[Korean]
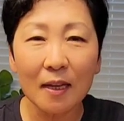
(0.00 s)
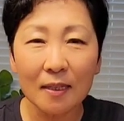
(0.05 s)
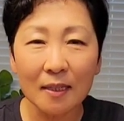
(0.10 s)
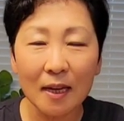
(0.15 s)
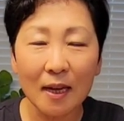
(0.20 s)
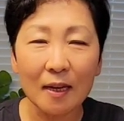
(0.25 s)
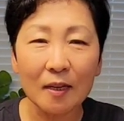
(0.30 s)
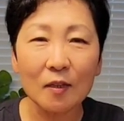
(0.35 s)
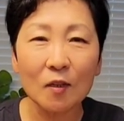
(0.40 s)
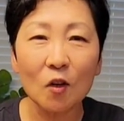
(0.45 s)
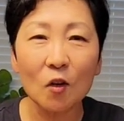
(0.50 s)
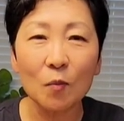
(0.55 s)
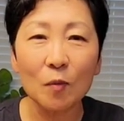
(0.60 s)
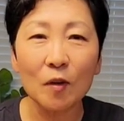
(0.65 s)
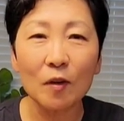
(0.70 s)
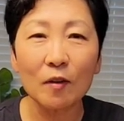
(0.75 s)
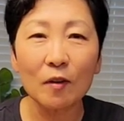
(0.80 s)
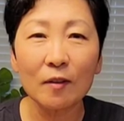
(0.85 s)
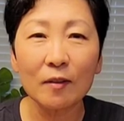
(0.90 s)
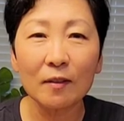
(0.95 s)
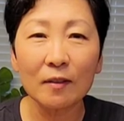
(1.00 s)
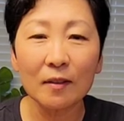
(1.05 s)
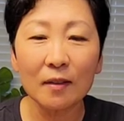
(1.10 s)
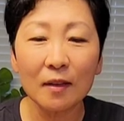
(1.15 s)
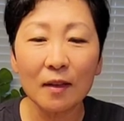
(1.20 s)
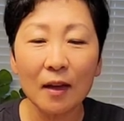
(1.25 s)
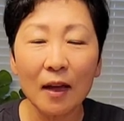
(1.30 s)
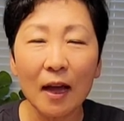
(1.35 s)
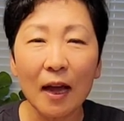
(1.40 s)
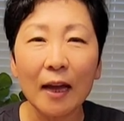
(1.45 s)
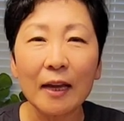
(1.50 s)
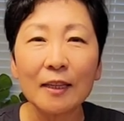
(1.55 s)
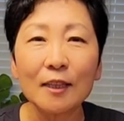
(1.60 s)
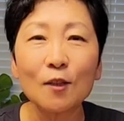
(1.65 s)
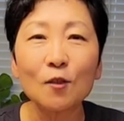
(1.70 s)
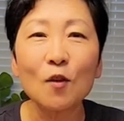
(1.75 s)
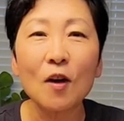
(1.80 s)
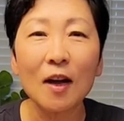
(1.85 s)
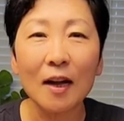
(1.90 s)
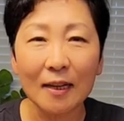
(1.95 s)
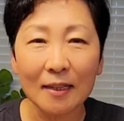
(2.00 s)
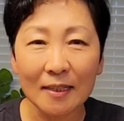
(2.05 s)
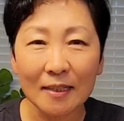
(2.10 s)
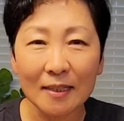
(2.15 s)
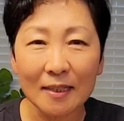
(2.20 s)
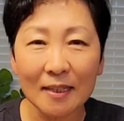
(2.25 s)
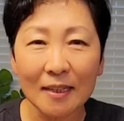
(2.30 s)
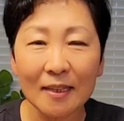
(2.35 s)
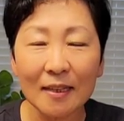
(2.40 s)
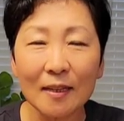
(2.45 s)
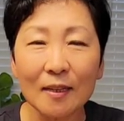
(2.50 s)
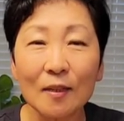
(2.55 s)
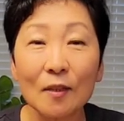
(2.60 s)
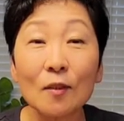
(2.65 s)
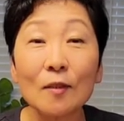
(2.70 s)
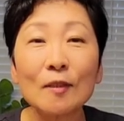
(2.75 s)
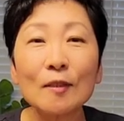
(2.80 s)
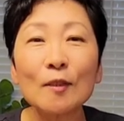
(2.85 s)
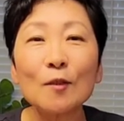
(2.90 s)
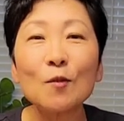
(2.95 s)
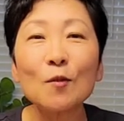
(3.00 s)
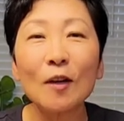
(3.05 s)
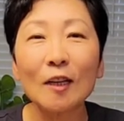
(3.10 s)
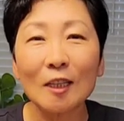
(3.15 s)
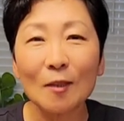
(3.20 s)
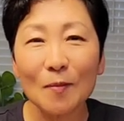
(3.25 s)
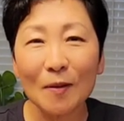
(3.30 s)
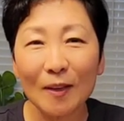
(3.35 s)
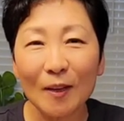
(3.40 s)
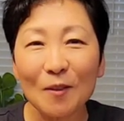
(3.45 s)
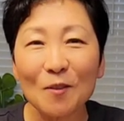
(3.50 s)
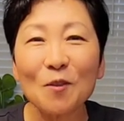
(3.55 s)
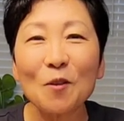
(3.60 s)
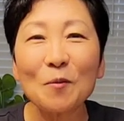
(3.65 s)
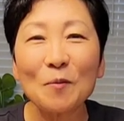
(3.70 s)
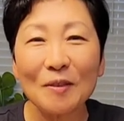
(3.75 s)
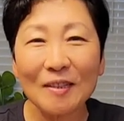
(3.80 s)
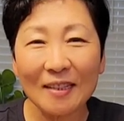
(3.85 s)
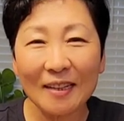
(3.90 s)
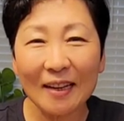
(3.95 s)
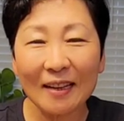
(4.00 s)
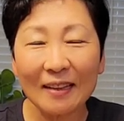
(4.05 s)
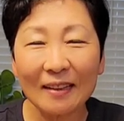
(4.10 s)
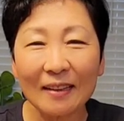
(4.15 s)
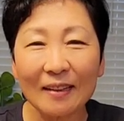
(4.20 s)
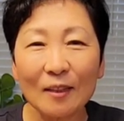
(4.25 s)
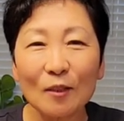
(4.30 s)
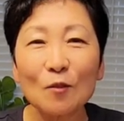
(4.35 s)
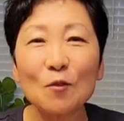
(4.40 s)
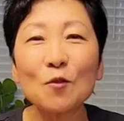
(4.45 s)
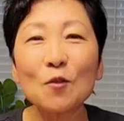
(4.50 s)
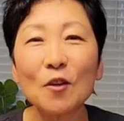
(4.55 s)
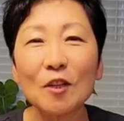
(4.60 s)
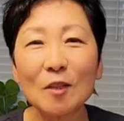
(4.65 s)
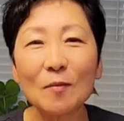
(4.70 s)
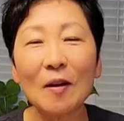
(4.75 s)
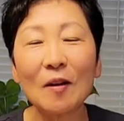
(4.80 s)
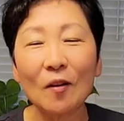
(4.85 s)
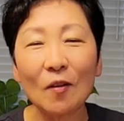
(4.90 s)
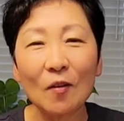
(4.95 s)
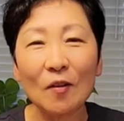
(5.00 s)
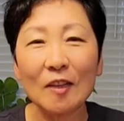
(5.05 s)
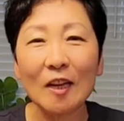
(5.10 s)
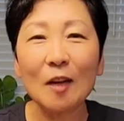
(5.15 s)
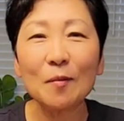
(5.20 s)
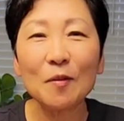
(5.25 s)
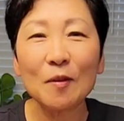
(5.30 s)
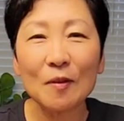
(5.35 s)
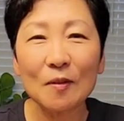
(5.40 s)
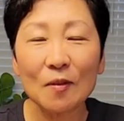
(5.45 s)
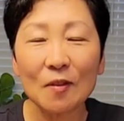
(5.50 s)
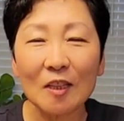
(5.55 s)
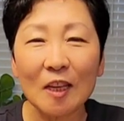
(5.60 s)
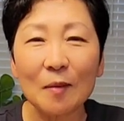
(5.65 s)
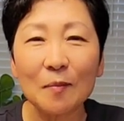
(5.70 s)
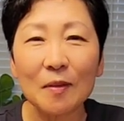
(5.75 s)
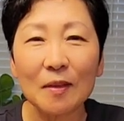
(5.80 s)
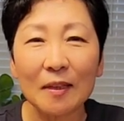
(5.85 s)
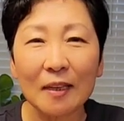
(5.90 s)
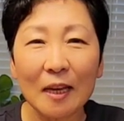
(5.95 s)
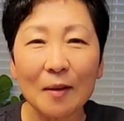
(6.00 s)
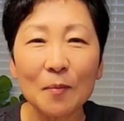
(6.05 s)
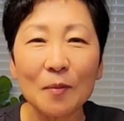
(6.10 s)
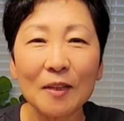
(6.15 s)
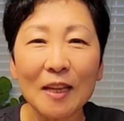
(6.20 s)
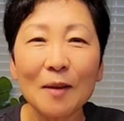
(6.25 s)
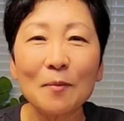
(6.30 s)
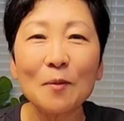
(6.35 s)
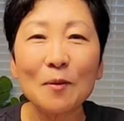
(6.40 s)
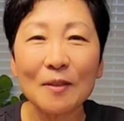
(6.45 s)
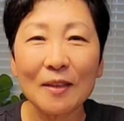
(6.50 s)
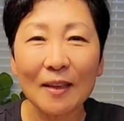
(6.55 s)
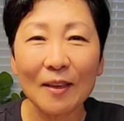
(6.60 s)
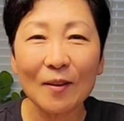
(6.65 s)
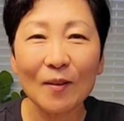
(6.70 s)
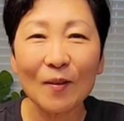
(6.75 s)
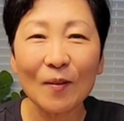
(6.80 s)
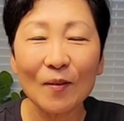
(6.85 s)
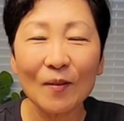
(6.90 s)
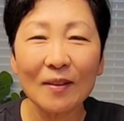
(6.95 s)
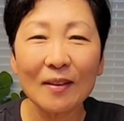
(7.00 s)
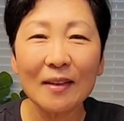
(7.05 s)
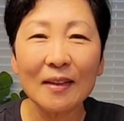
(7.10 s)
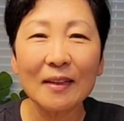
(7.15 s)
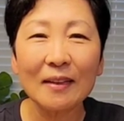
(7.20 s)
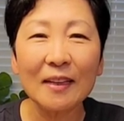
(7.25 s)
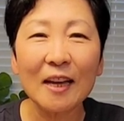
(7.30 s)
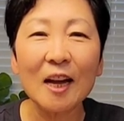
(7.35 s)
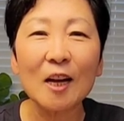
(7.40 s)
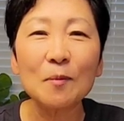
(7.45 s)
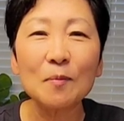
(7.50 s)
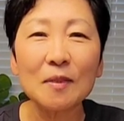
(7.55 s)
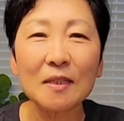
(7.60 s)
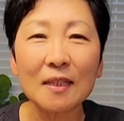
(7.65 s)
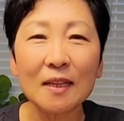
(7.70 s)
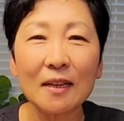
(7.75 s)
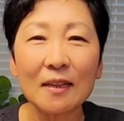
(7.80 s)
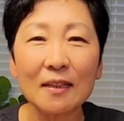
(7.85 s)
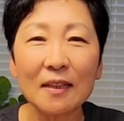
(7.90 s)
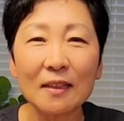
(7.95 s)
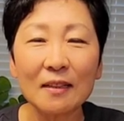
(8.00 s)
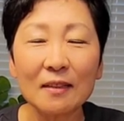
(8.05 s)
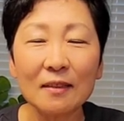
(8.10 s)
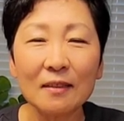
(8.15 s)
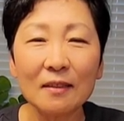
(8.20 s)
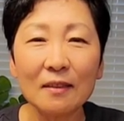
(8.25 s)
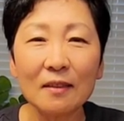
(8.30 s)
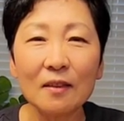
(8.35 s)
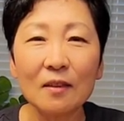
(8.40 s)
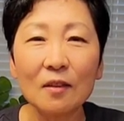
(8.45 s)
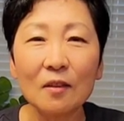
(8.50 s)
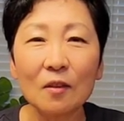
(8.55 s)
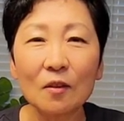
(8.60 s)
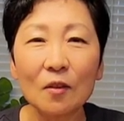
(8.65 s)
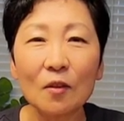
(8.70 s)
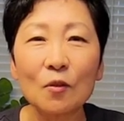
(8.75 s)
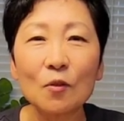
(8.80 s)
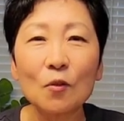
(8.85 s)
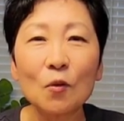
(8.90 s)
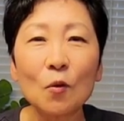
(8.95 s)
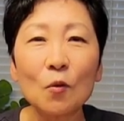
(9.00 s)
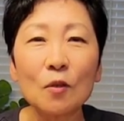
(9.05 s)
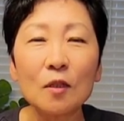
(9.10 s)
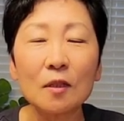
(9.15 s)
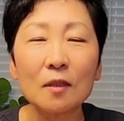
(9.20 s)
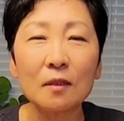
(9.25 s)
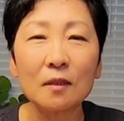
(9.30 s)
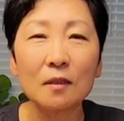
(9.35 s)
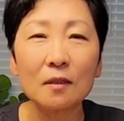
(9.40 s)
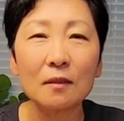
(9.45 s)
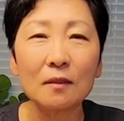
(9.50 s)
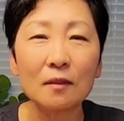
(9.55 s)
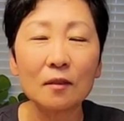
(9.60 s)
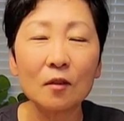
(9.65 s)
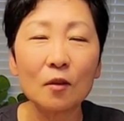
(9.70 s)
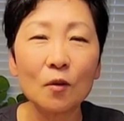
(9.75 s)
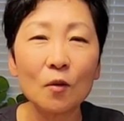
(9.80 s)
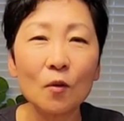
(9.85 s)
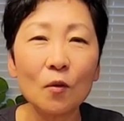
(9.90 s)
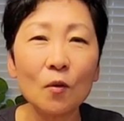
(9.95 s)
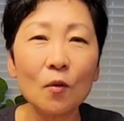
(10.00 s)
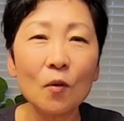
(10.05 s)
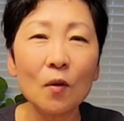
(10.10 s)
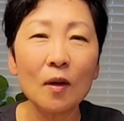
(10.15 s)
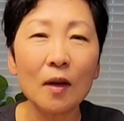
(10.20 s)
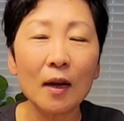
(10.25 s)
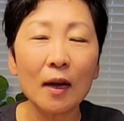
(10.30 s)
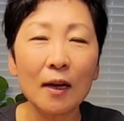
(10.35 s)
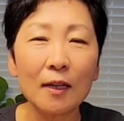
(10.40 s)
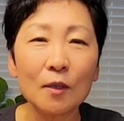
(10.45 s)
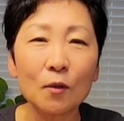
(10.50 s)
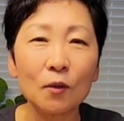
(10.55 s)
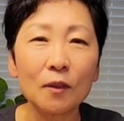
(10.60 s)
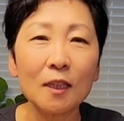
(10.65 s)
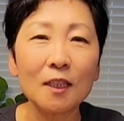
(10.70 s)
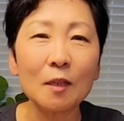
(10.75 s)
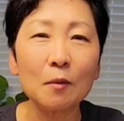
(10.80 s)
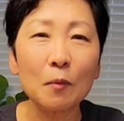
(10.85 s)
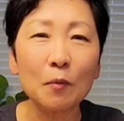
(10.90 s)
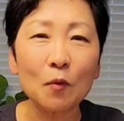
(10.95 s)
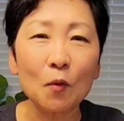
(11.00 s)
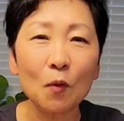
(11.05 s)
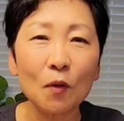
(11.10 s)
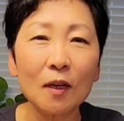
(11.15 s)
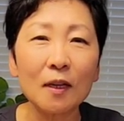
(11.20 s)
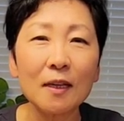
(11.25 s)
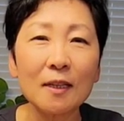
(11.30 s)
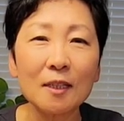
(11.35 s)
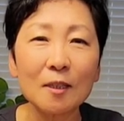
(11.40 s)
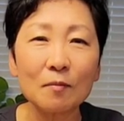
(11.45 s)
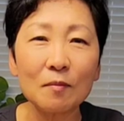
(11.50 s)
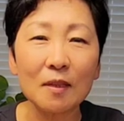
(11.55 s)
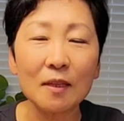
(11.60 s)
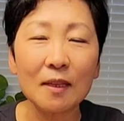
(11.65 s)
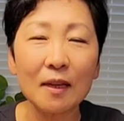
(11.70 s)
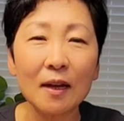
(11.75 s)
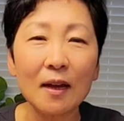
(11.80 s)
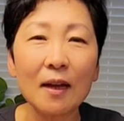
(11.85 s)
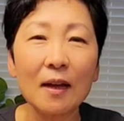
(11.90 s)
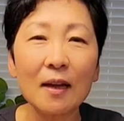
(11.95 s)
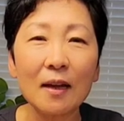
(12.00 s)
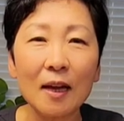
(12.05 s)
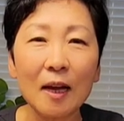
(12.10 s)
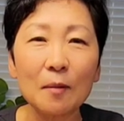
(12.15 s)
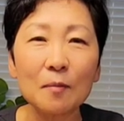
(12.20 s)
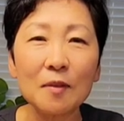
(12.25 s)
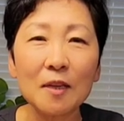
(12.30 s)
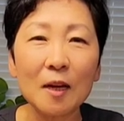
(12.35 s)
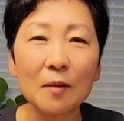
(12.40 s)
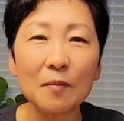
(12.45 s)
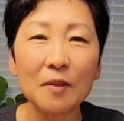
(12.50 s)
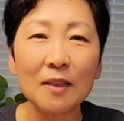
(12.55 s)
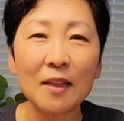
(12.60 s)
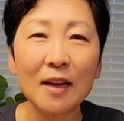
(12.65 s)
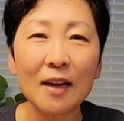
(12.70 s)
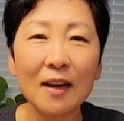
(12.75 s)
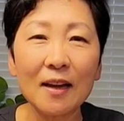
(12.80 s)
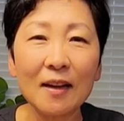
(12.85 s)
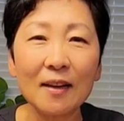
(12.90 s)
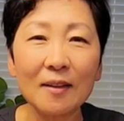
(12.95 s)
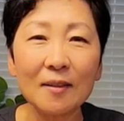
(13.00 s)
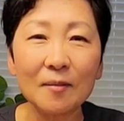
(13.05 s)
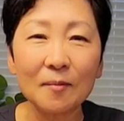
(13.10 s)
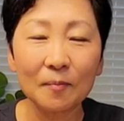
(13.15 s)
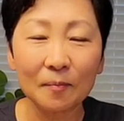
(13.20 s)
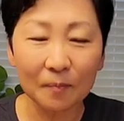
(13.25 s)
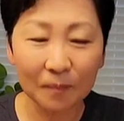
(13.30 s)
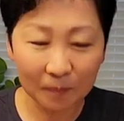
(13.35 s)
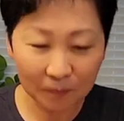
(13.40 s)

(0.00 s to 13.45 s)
자 그러면 아이들과 같이 지루하기만 한 수업 시간 주거니 받거니 하면서 재미있게 한번 해보세요. 다음 시간에는 더 좋은 걸로 가지고 찾아뵙도록 하겠습니다. 감사합니다.